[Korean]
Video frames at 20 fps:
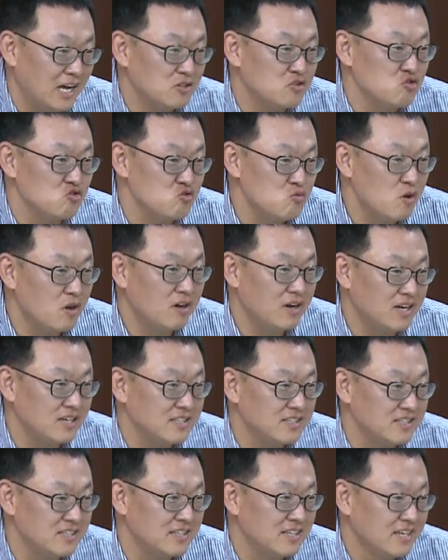아주
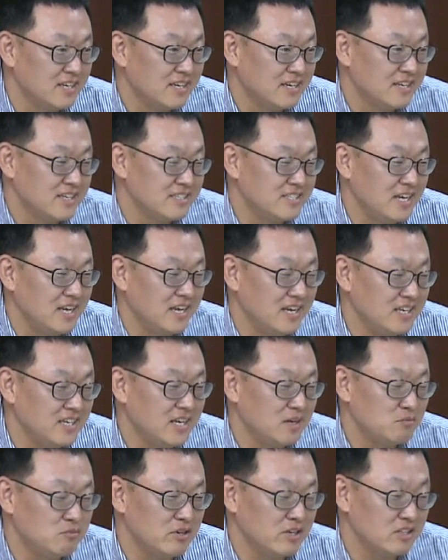유명한
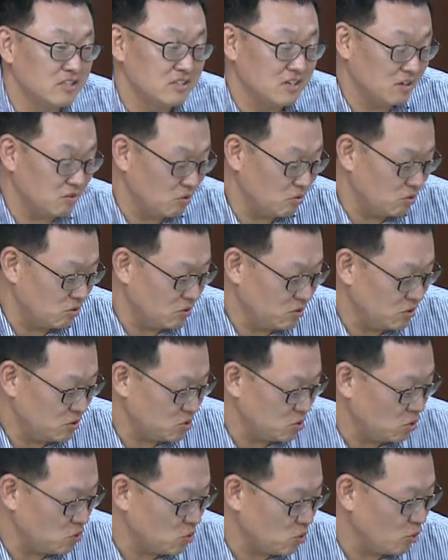제1의
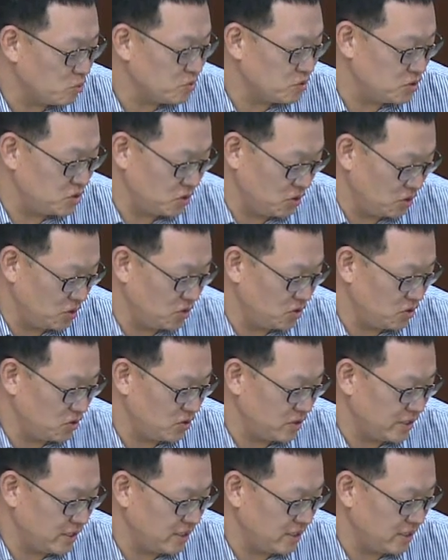브랜드라고 손꼽죠.